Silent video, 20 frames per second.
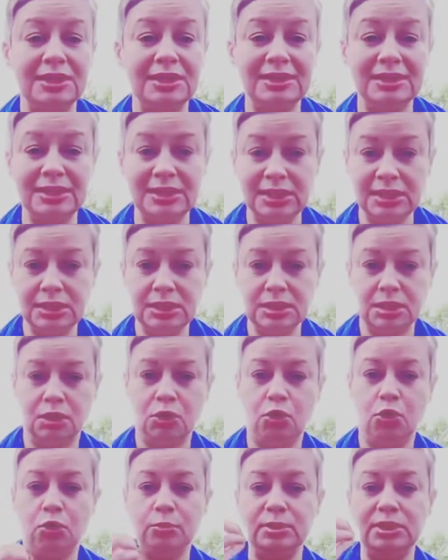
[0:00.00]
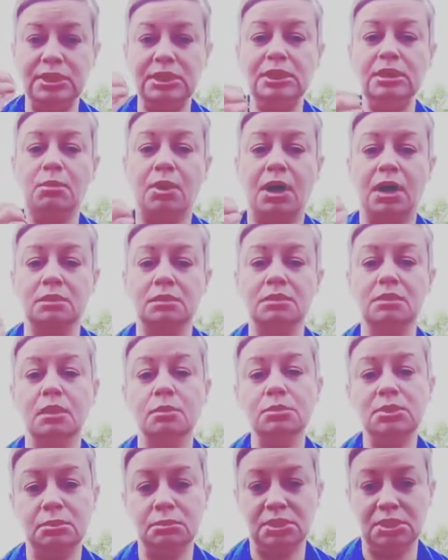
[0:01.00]
النيلي اللي هو بيجي مع
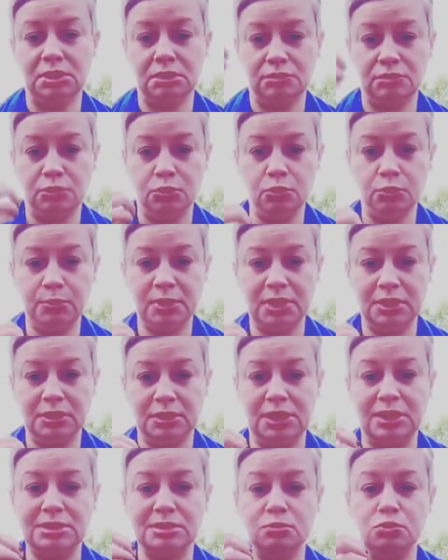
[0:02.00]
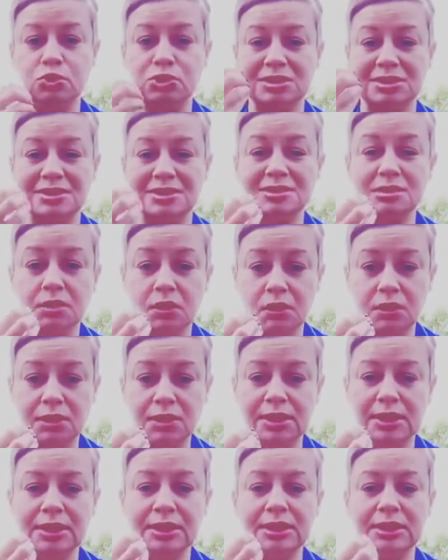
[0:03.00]
الطمي من إثيوبيا ده اسمه
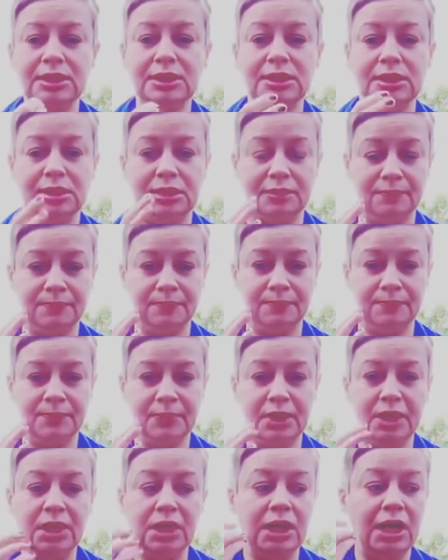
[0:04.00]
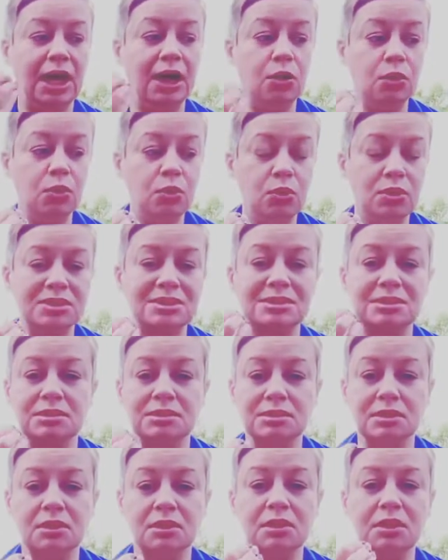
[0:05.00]
الصلصال النيلي أو
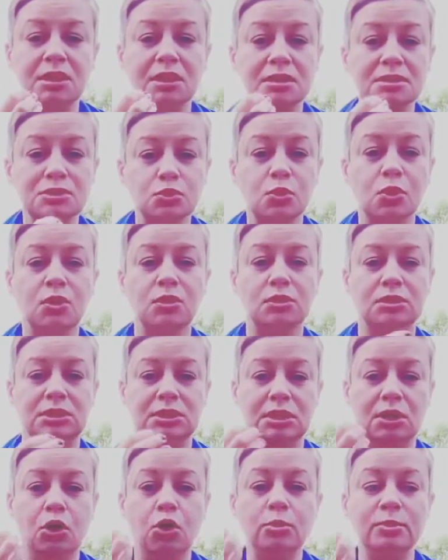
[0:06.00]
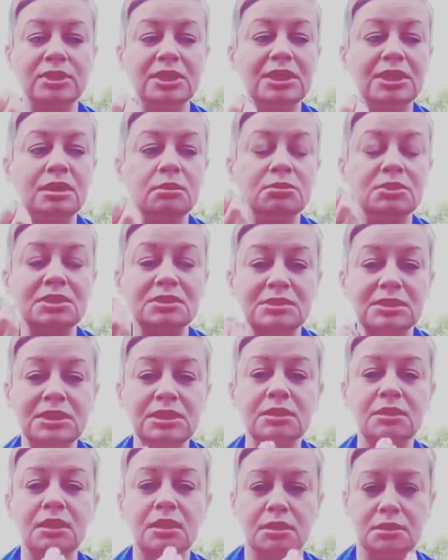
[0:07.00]
الصلصال الأسواني اللي هو بيجي من
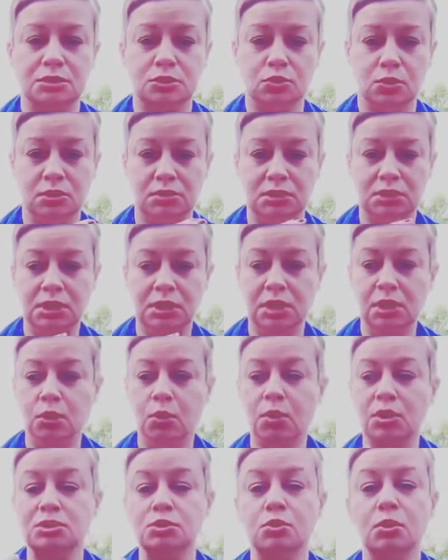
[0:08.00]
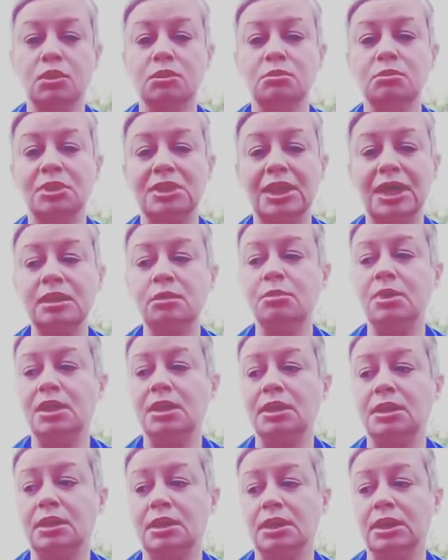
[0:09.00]
الطين الأسواني وأسوان من
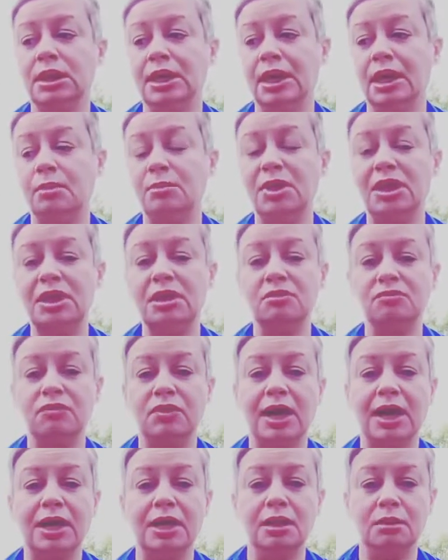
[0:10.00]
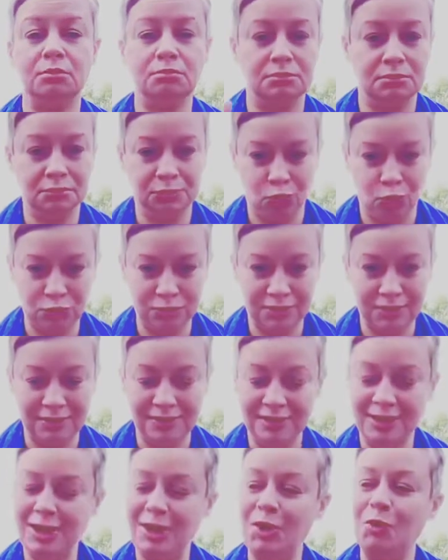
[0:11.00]
أجمل الأماكن في العالم نقطة
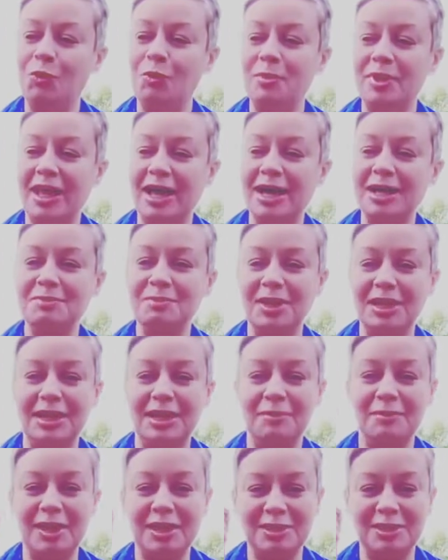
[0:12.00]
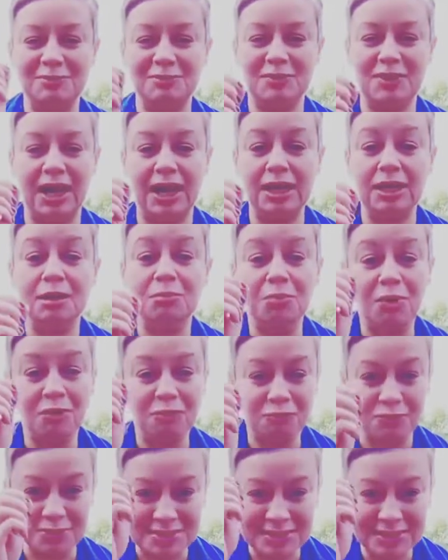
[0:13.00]
ومن أجمل الأماكن في العالم
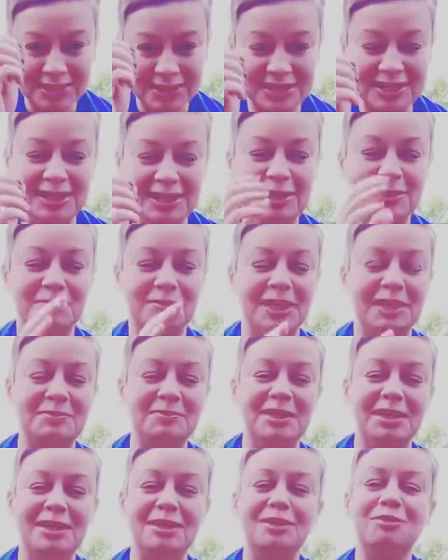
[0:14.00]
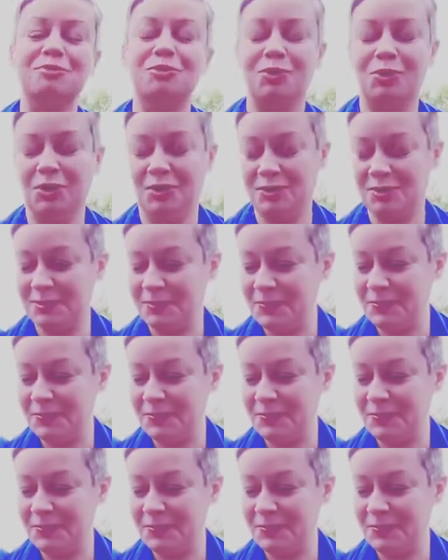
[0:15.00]
فاصلة اللي بتعمل الفخار